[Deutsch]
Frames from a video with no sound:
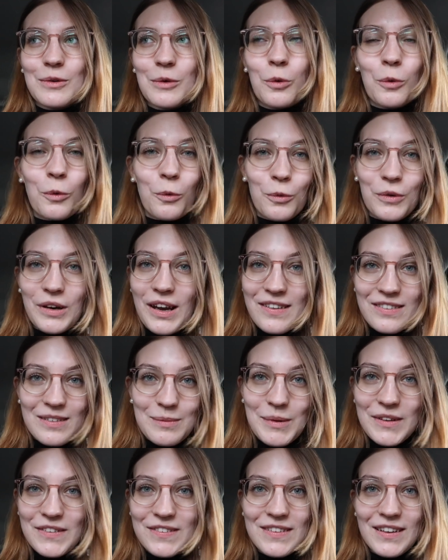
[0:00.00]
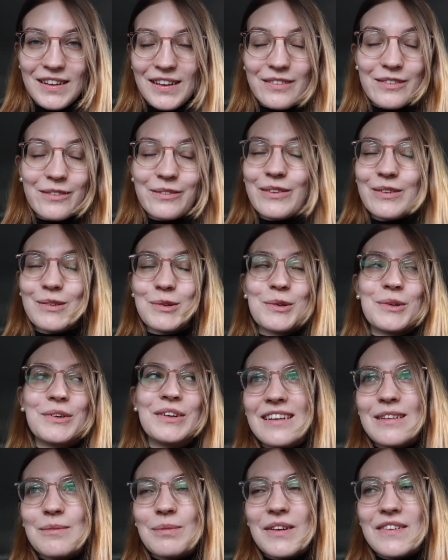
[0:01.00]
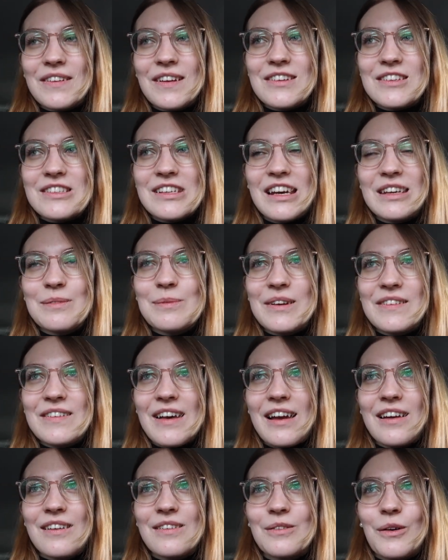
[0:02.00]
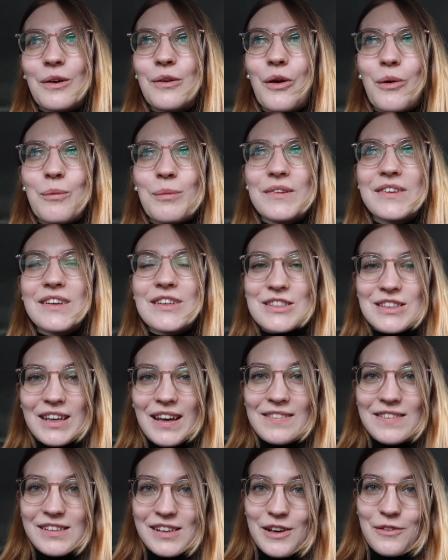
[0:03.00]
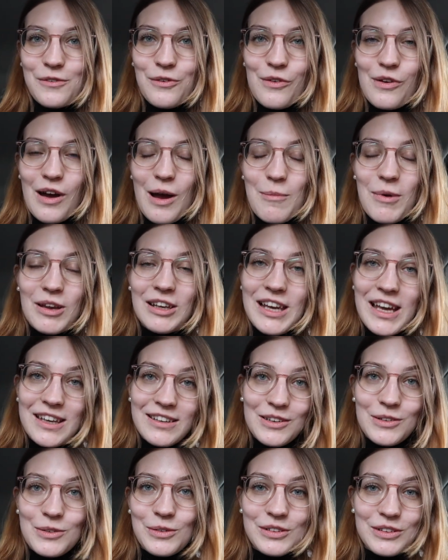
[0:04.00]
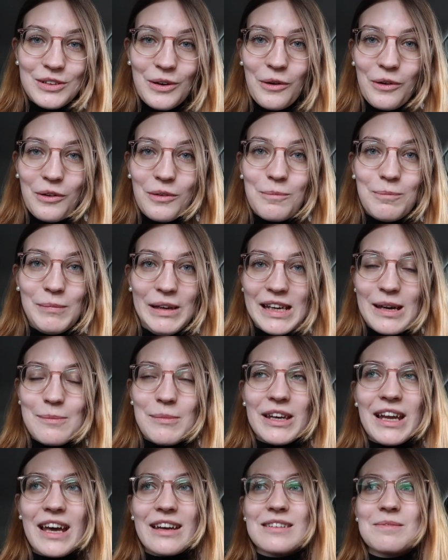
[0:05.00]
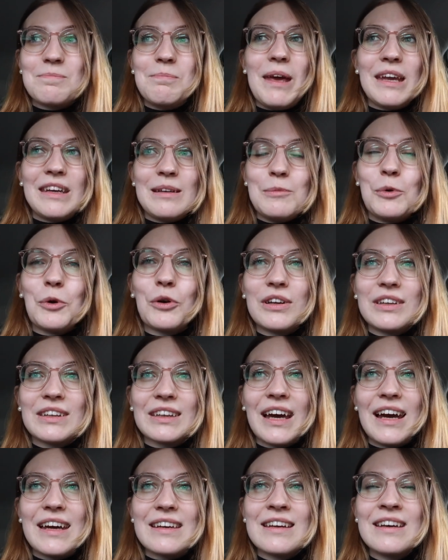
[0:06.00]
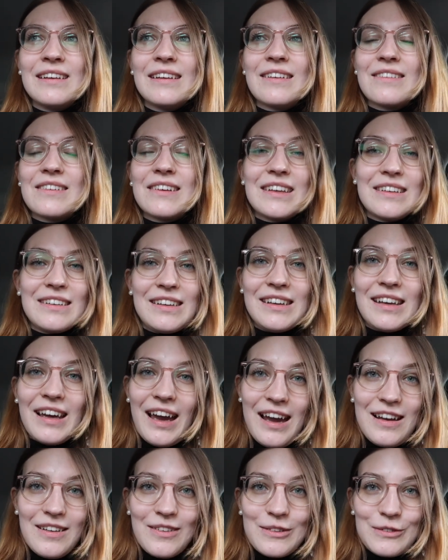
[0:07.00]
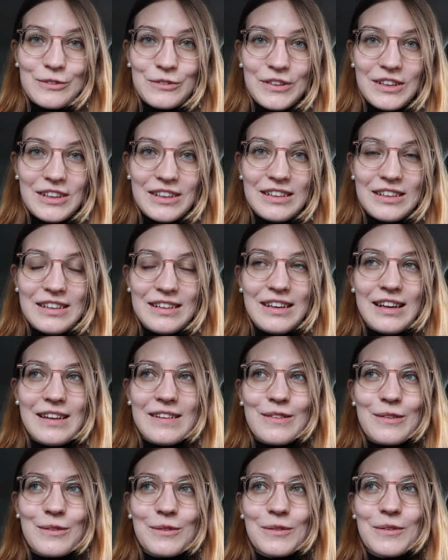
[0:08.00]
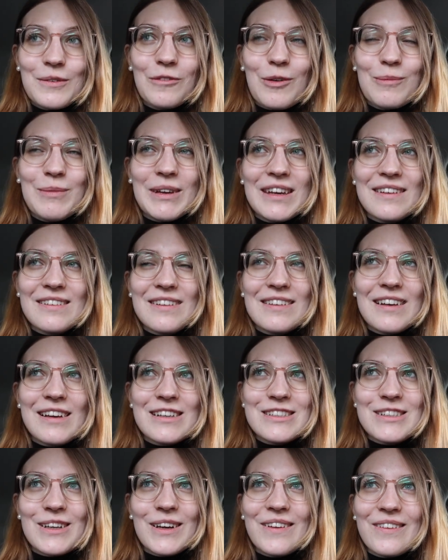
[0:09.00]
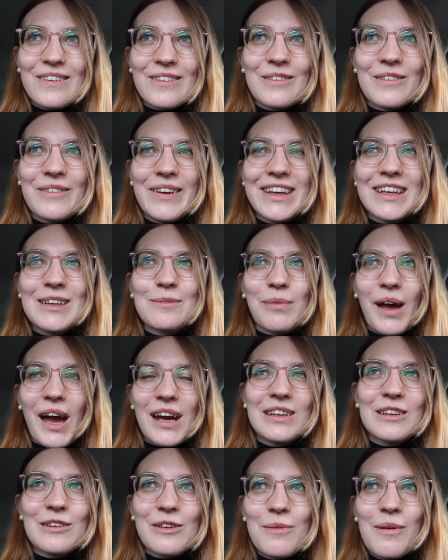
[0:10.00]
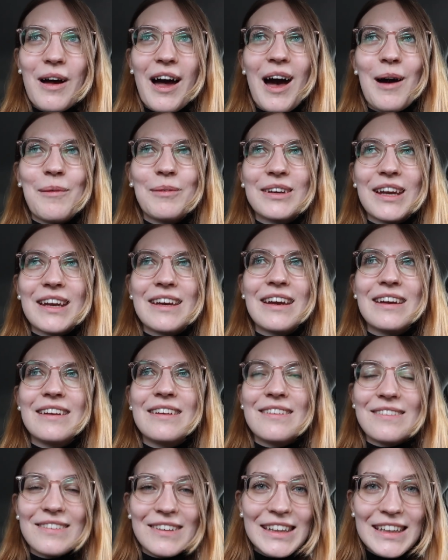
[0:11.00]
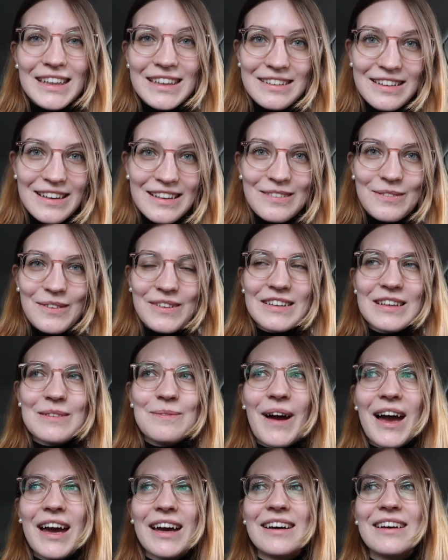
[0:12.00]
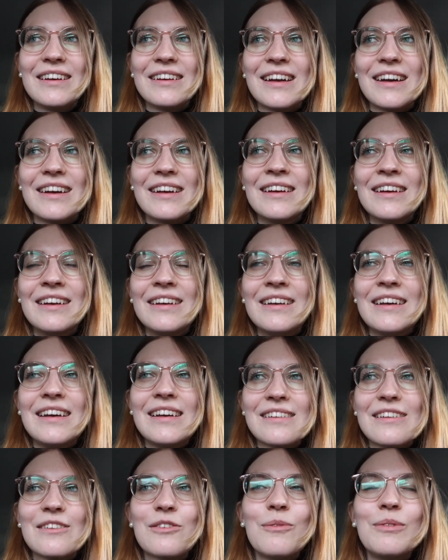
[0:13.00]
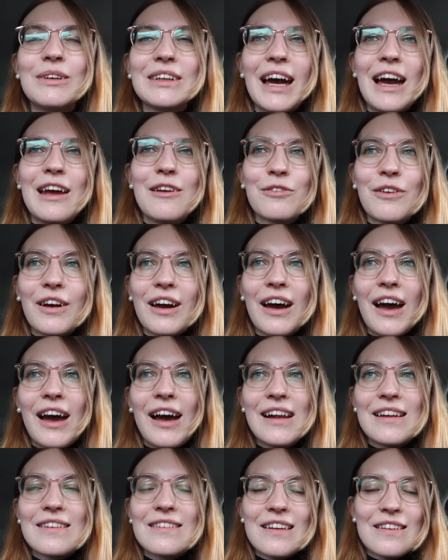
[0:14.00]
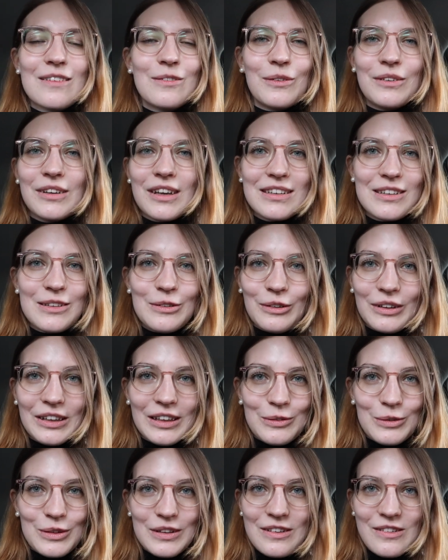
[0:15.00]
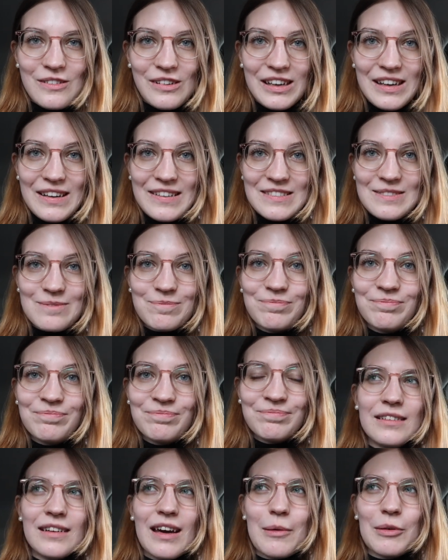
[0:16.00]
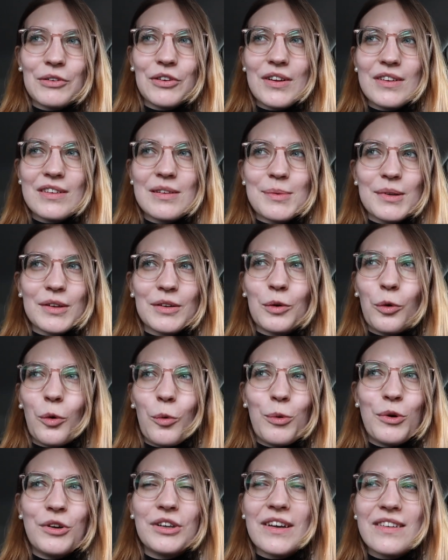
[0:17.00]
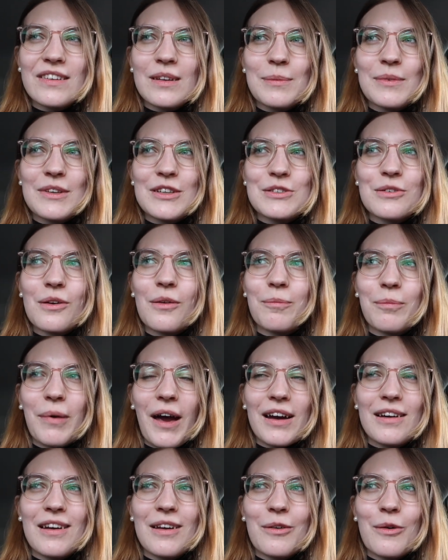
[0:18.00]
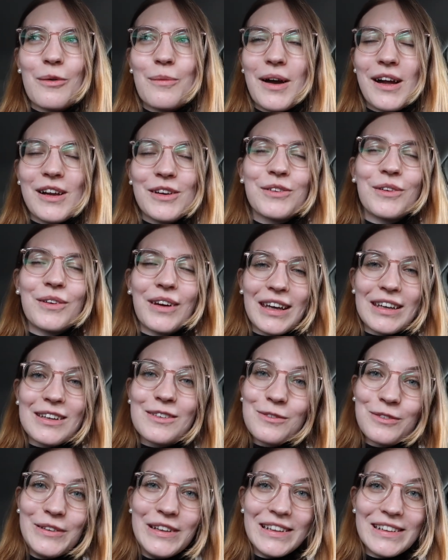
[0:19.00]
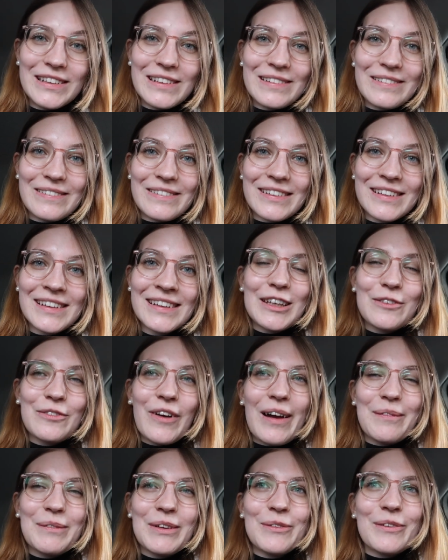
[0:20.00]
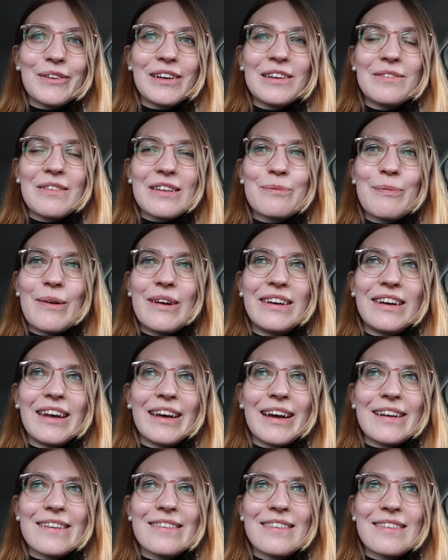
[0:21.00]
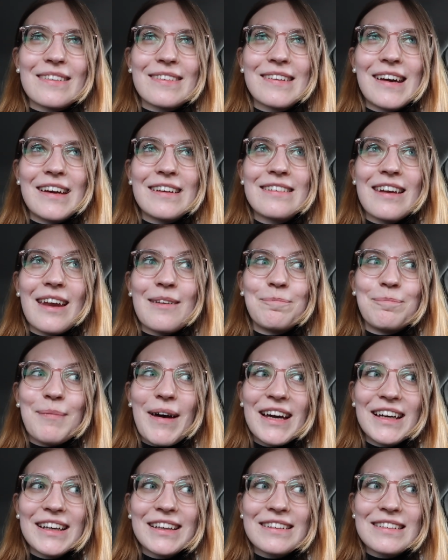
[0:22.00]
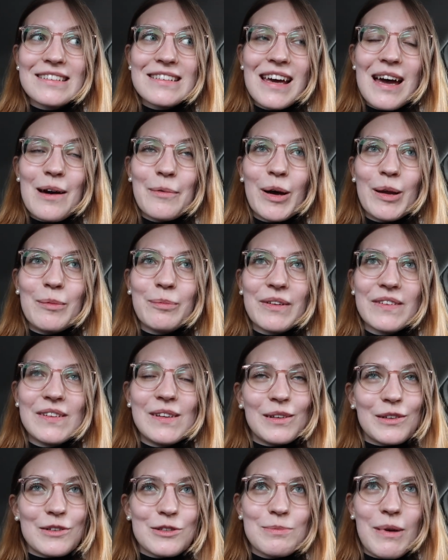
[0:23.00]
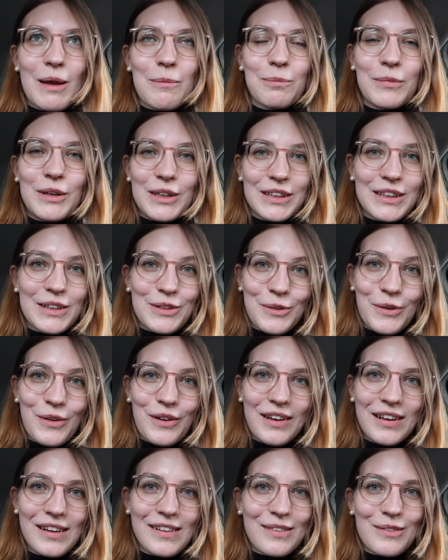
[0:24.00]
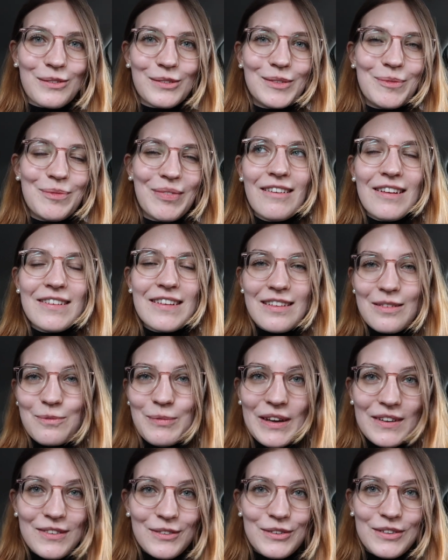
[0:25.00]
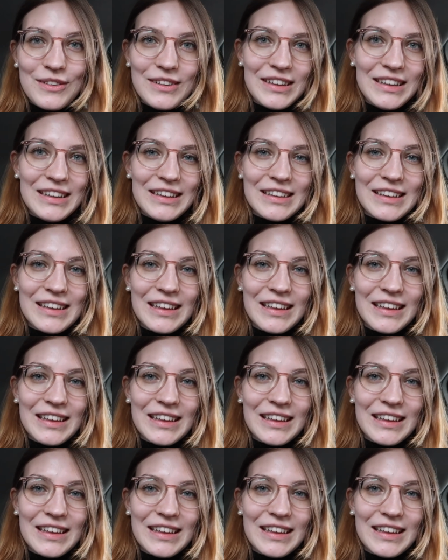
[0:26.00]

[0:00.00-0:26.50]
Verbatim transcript: Corona-Semester ja sowieso. In Präsenz stelle ich mir das alles doch noch ein bisschen stressiger vor, aber man lernt natürlich auch mehr, man hat mehr die Möglichkeit, sich in Dinge rein zu finden. Also für mich ist das halt schon so, wenn ich ein Praktikum habe, dann sehe ich das, was ich mache, dann ist es für mich einfacher, als das nur in der Theorie durchzulesen. Aber trotzdem sind grob 170 Stunden Praktikum halt schon recht viel und ich frage mich wirklich, was man in der ganzen Zeit dann macht. Aber ein bisschen gespannt bin ich ja doch. Also wenn es jetzt mehr so in die